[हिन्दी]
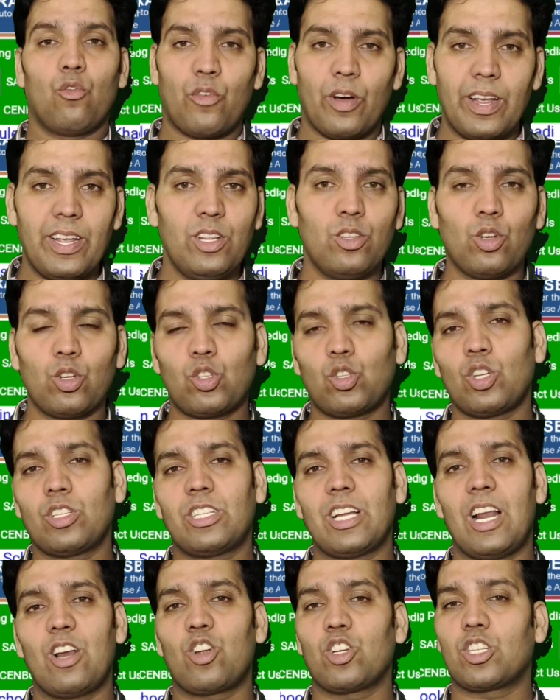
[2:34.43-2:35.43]
वहीं दोस्तों
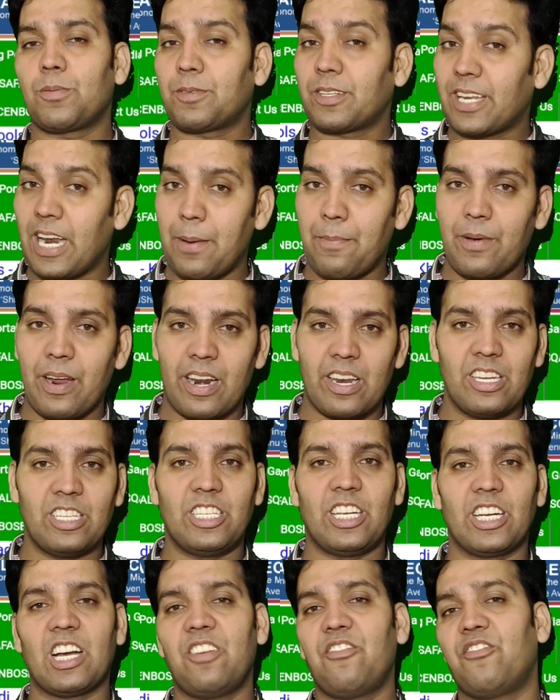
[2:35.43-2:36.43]
चैनल को सब्सक्राइब कर
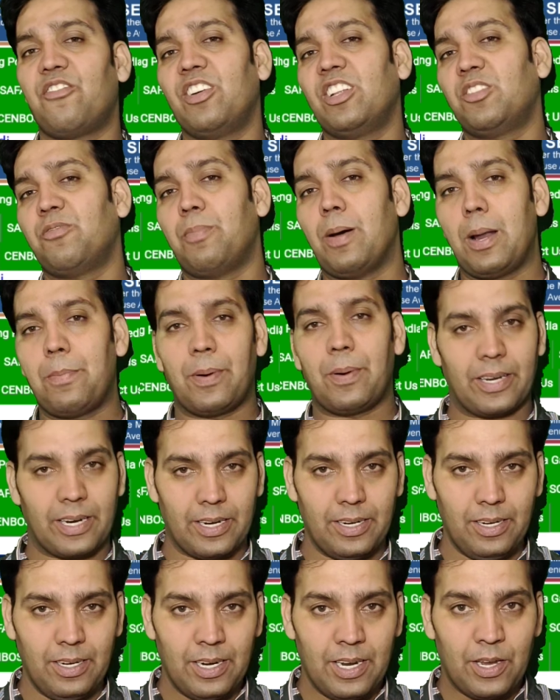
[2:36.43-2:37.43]
लीजिएगा विद बेल
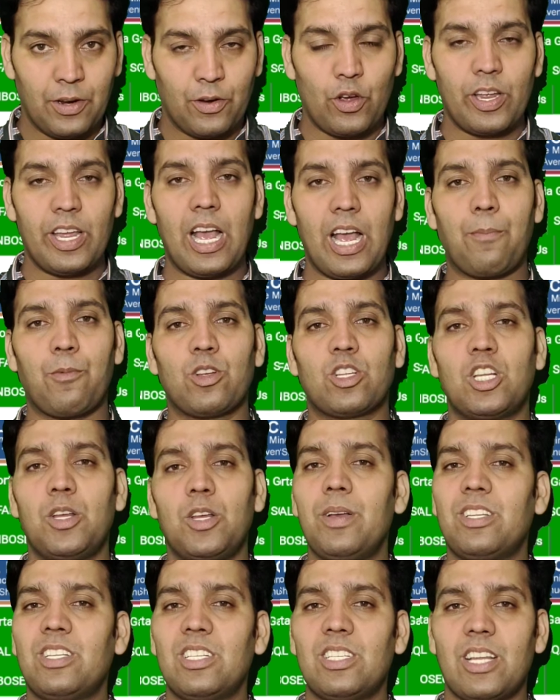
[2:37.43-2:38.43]
बटन क्योंकि आपको
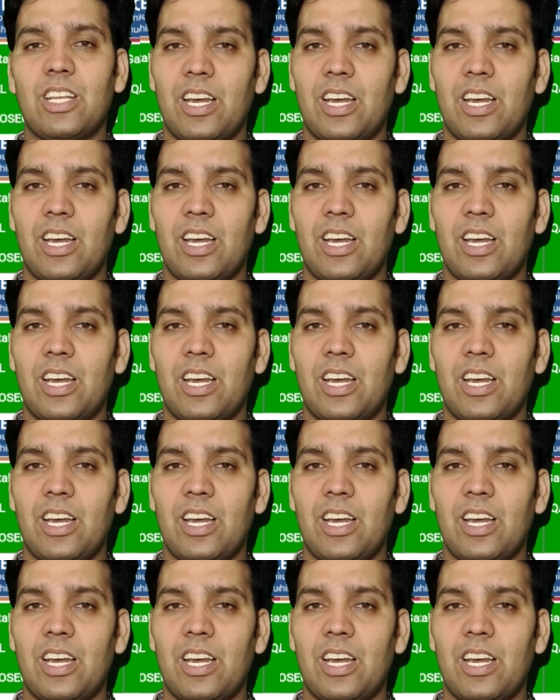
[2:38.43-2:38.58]
सीबीएसई e